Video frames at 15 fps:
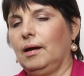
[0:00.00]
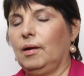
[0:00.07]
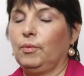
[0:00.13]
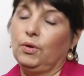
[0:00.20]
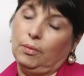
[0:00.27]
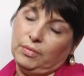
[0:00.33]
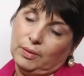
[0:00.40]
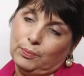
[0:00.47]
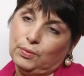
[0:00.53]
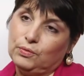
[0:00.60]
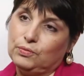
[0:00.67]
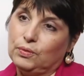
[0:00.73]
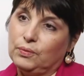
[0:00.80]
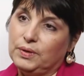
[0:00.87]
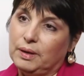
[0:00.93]
bueno, a mi
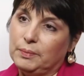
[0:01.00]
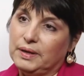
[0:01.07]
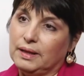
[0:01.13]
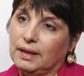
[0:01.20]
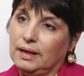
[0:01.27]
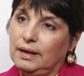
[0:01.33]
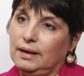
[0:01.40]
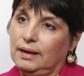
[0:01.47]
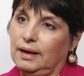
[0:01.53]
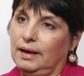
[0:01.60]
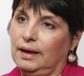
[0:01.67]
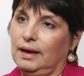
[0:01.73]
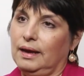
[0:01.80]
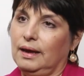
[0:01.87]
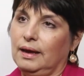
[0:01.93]
esposo obviamente.
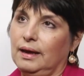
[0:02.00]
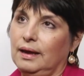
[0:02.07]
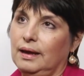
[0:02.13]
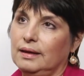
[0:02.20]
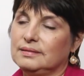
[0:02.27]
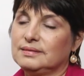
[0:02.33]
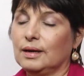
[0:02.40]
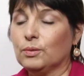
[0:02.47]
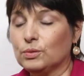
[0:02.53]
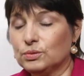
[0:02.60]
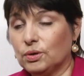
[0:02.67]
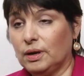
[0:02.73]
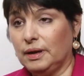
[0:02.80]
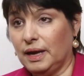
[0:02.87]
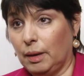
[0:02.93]
Eh,
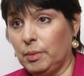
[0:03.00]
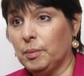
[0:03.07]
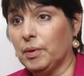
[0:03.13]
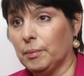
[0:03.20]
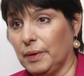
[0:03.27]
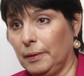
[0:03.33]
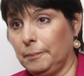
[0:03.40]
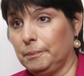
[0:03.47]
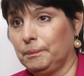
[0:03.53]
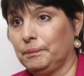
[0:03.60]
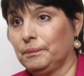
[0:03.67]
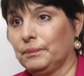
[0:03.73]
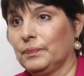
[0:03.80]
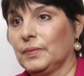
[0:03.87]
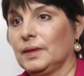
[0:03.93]
segundo le dije a mi mamá
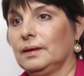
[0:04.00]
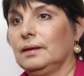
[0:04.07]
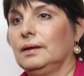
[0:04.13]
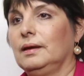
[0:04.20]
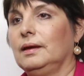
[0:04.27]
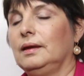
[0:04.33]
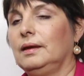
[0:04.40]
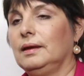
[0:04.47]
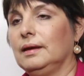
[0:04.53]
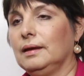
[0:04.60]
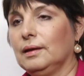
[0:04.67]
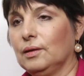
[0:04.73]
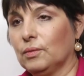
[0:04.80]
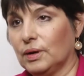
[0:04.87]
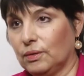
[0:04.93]

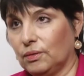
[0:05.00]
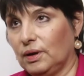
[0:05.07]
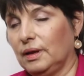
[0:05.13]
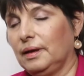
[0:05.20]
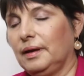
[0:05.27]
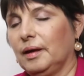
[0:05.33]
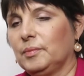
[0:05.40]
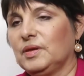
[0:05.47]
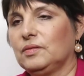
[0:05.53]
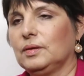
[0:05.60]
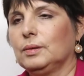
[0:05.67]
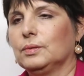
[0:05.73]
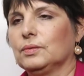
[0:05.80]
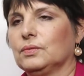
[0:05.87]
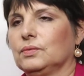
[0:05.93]
y luego le dije a mis
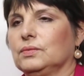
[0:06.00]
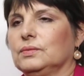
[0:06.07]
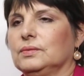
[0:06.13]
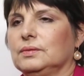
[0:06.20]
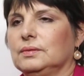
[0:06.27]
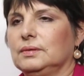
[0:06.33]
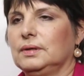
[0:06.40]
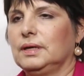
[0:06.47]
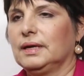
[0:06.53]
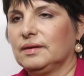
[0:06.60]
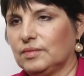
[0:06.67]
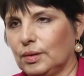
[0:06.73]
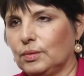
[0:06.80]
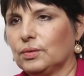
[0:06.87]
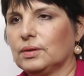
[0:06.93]
hijos, en
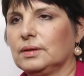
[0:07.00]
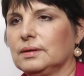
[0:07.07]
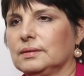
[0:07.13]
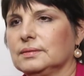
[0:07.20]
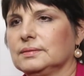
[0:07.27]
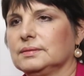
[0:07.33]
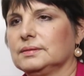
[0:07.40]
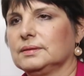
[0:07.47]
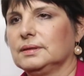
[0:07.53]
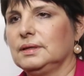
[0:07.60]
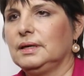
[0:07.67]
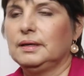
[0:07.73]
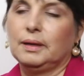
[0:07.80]
ese orden. Y